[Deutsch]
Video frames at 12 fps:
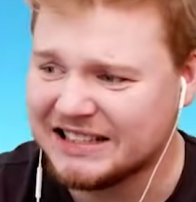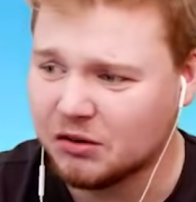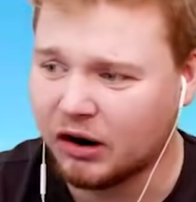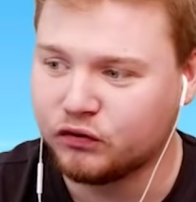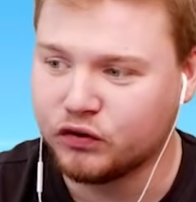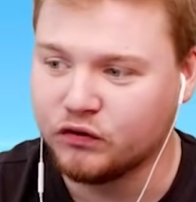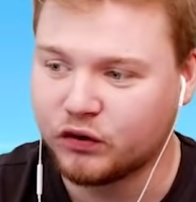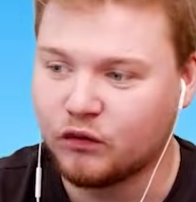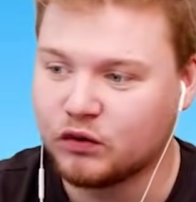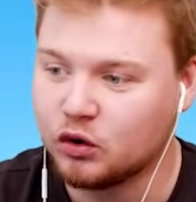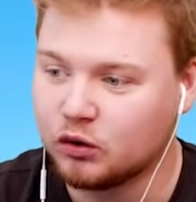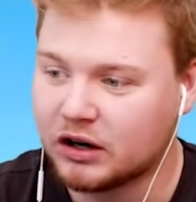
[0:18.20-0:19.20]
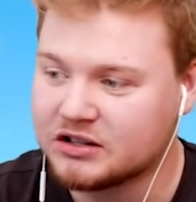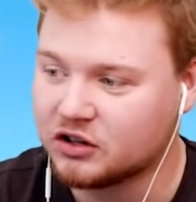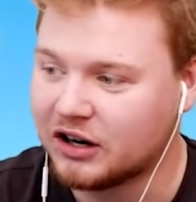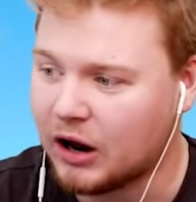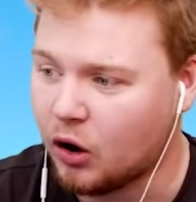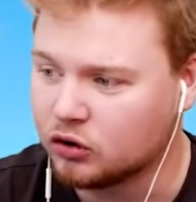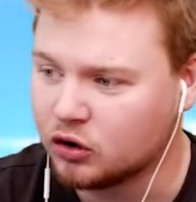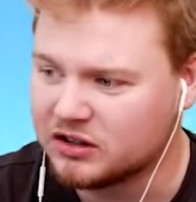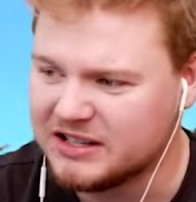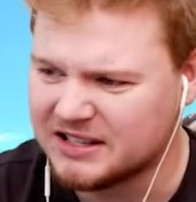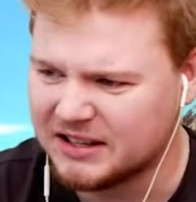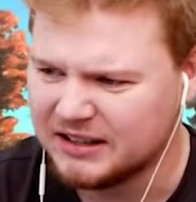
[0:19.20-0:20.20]
nicht nur eine fünfköpfige Hydra, sondern auch noch
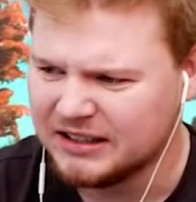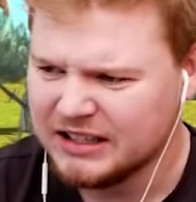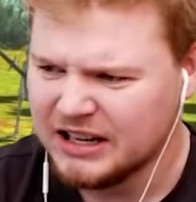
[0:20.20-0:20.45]
diese,